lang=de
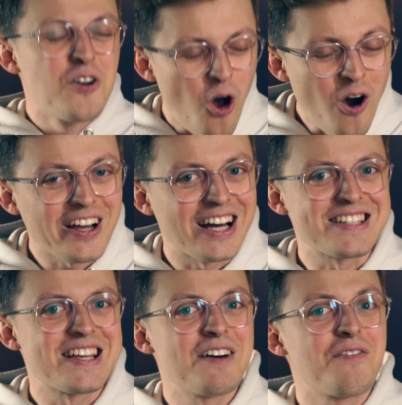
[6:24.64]
Noch
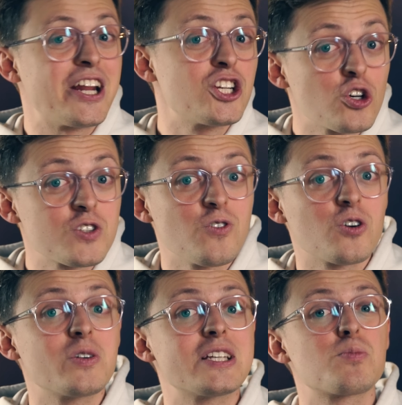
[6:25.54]
krasser war die
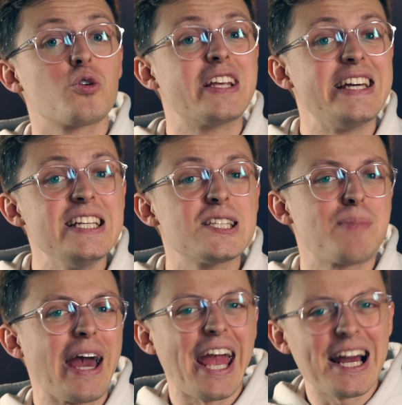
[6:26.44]
Schutzwirkung des Proteins
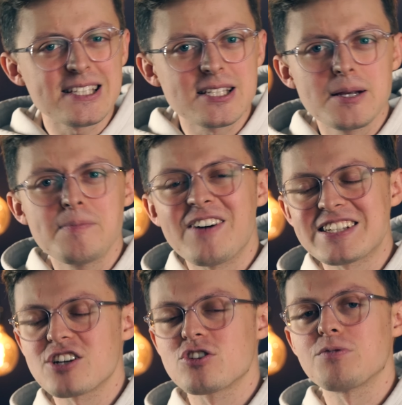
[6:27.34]
bei ätzendem
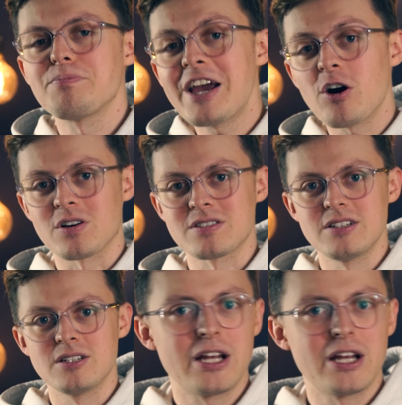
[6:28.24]
Wasserstoffperoxid.